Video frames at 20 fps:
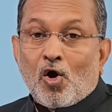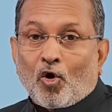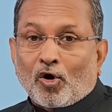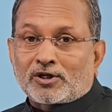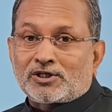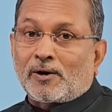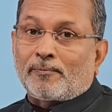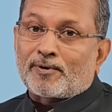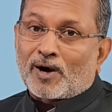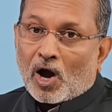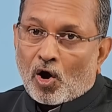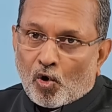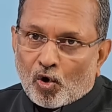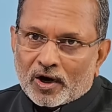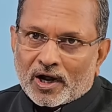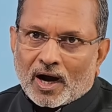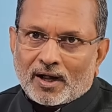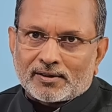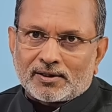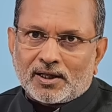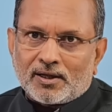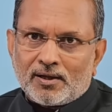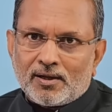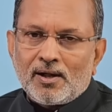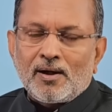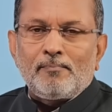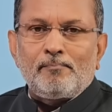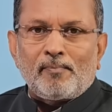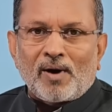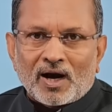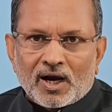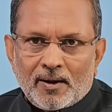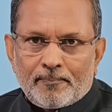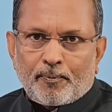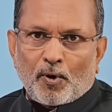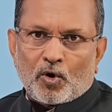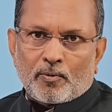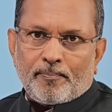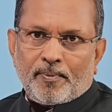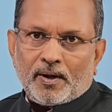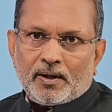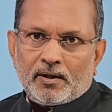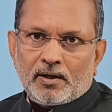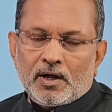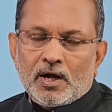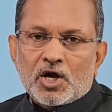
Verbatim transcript: और जब राहुल गांधी मणिपुर में